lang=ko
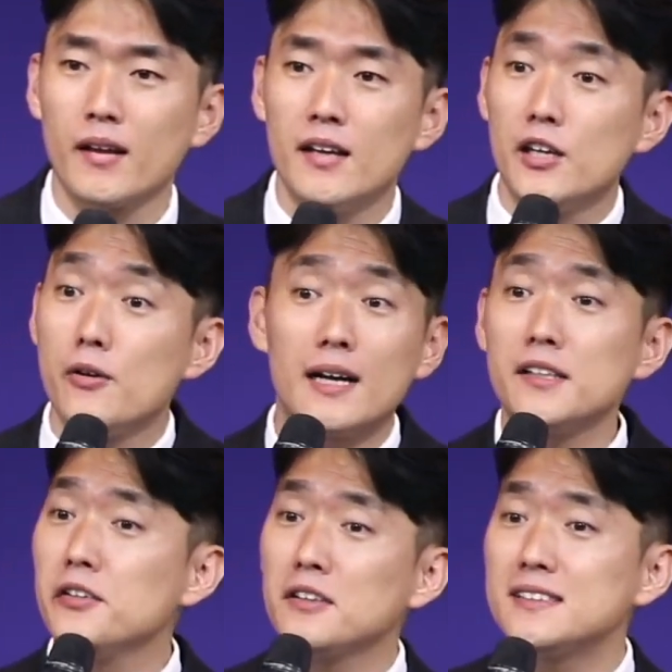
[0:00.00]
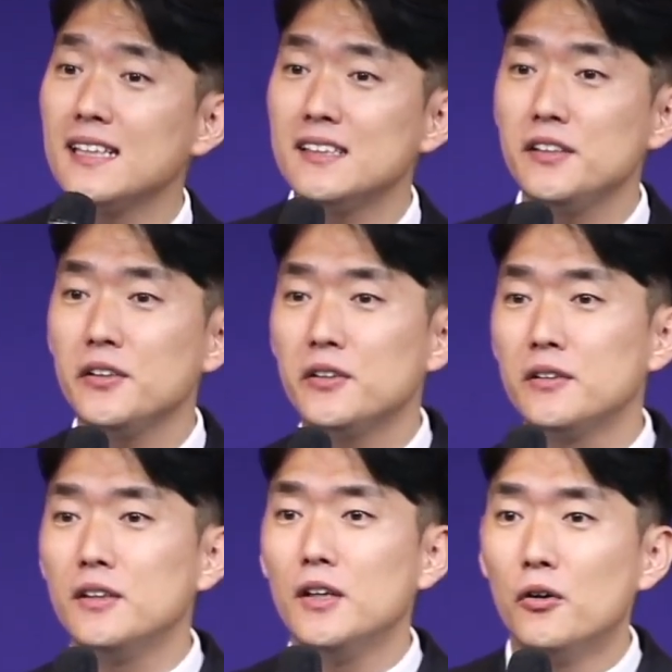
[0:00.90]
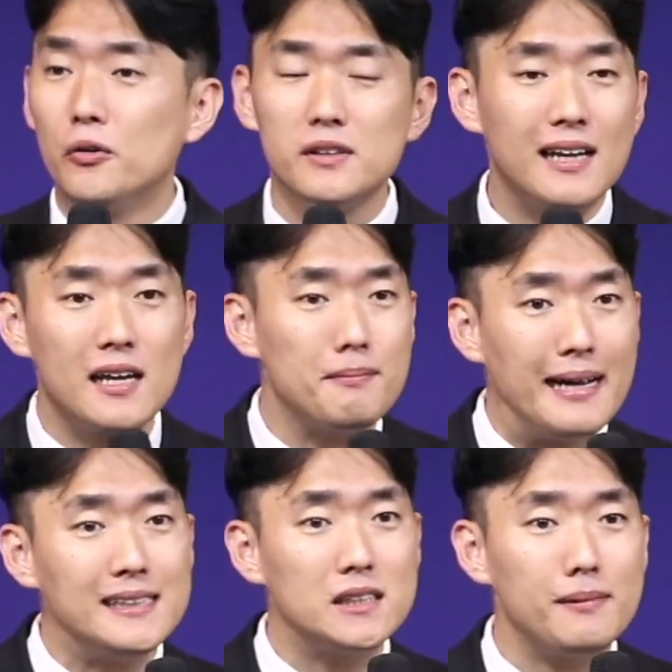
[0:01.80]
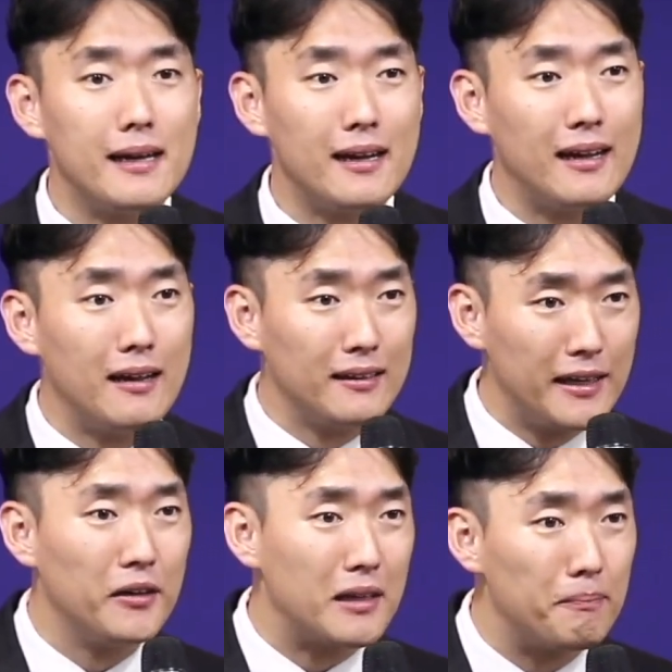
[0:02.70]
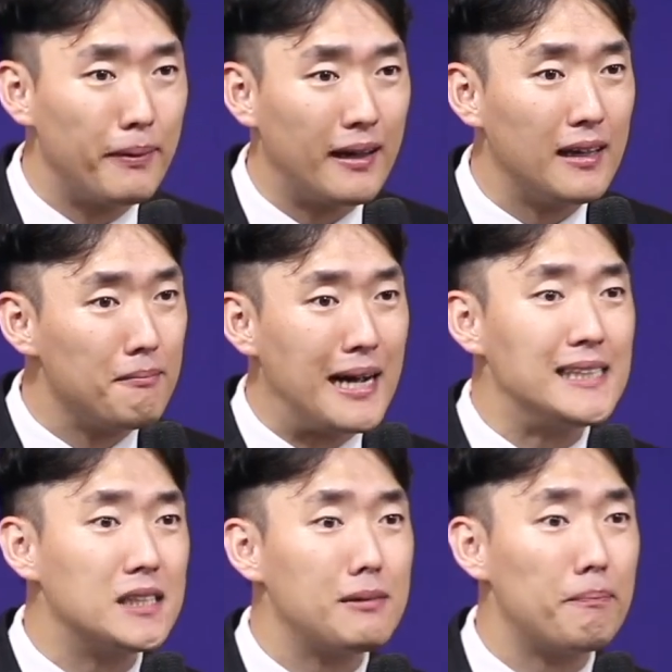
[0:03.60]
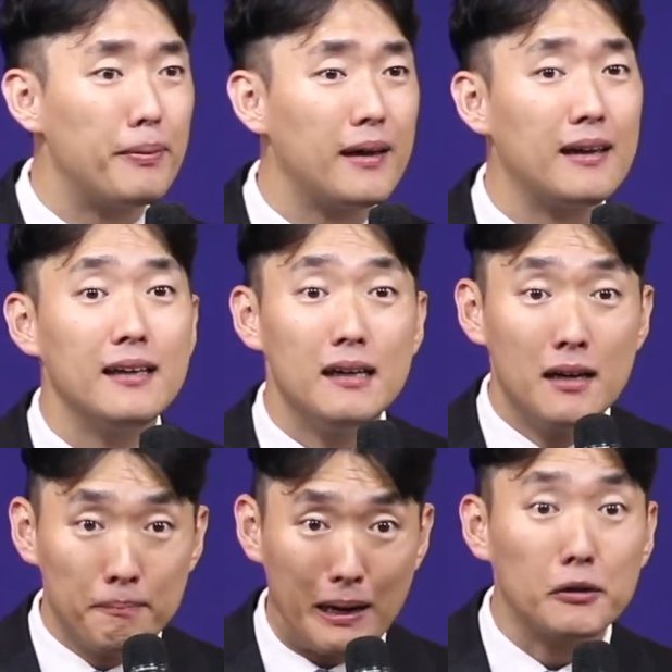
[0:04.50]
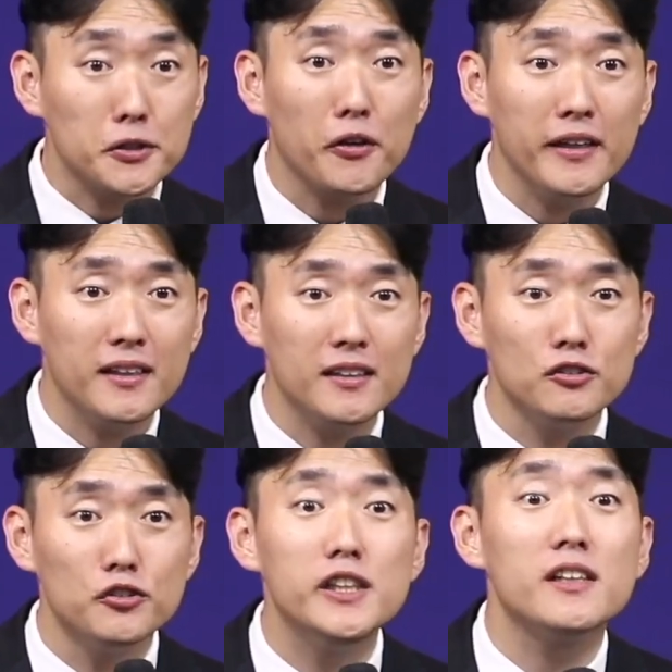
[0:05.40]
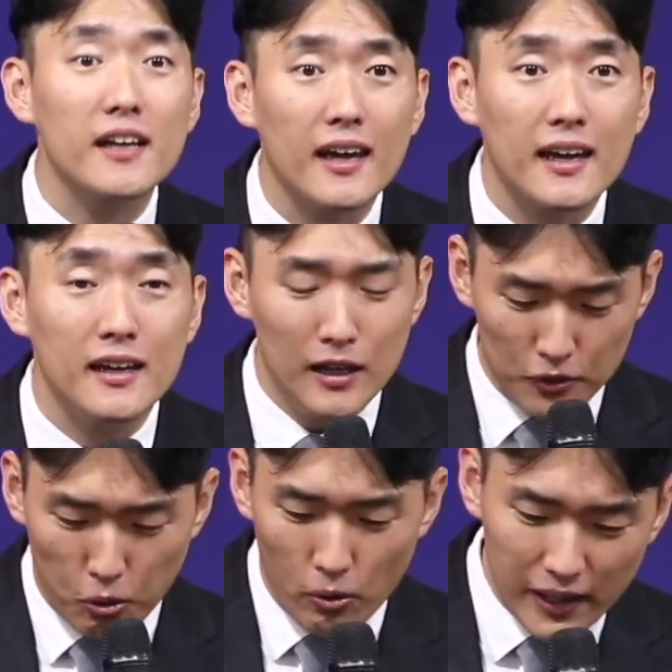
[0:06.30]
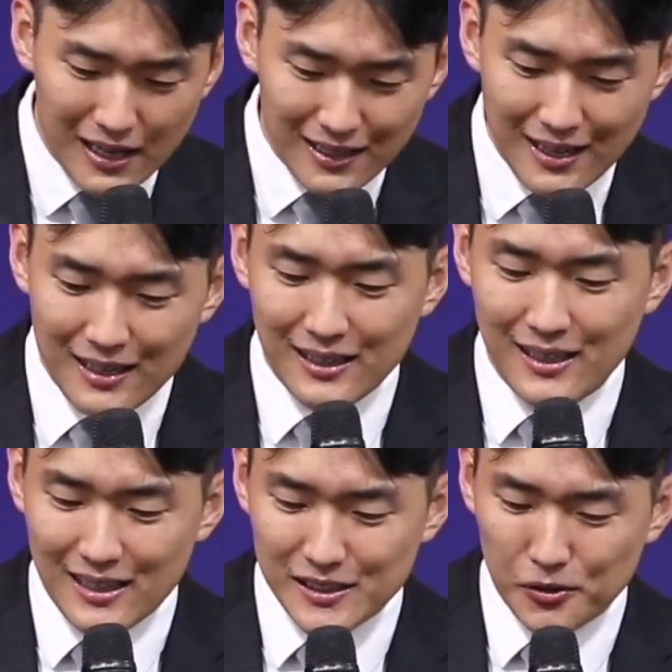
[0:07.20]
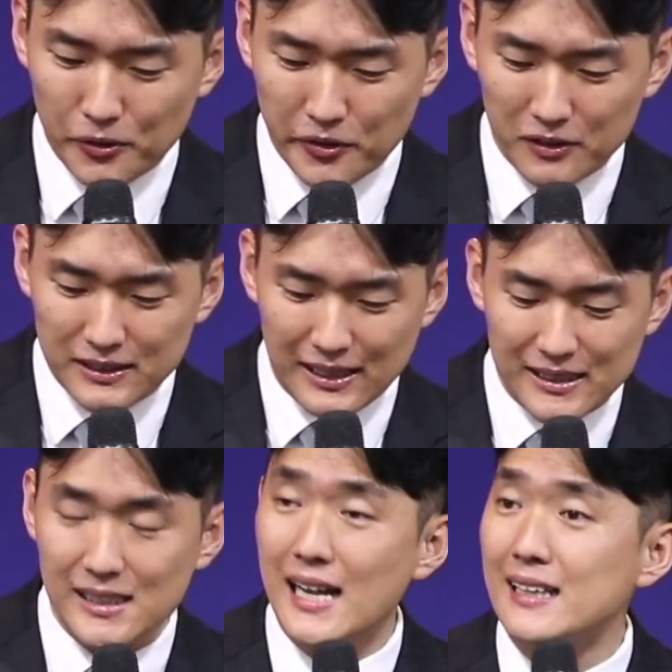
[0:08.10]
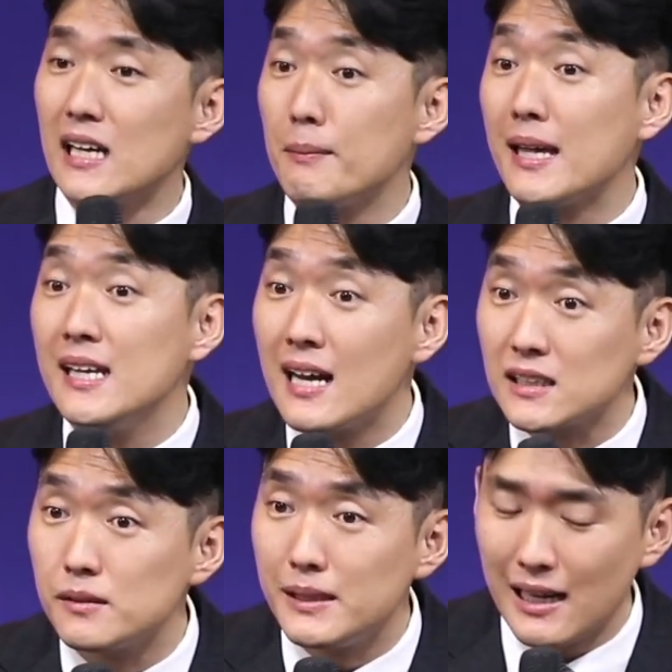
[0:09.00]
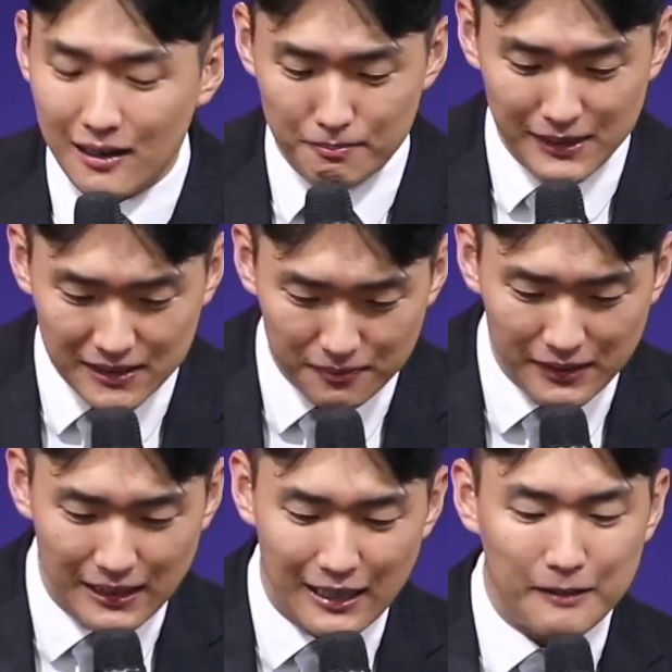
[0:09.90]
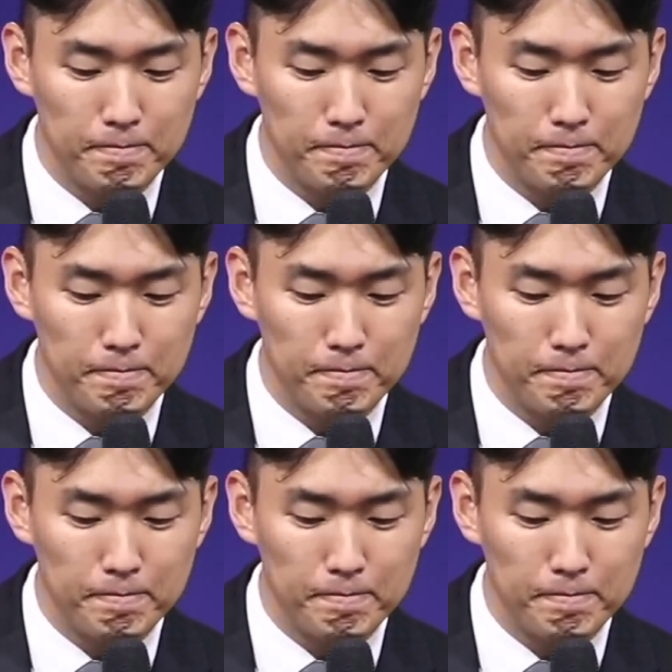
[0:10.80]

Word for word: 이와 같은 역사는요, 오늘날 이 말씀의 대연 앞에, 이 말씀 앞에 바로 서 있는 우리들에게 동일하게 일하시고 역사하실 하나님의 일하심이라 믿습니다.